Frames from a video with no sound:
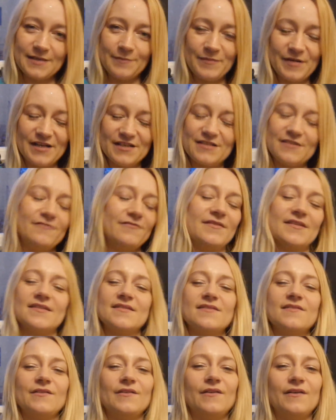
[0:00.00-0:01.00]
zapraszam
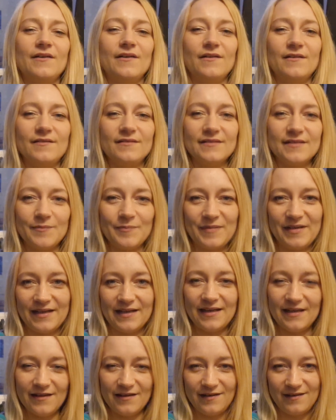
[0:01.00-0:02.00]
Was do The
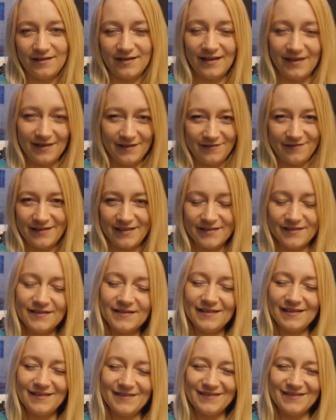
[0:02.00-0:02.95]
Pink Elephant.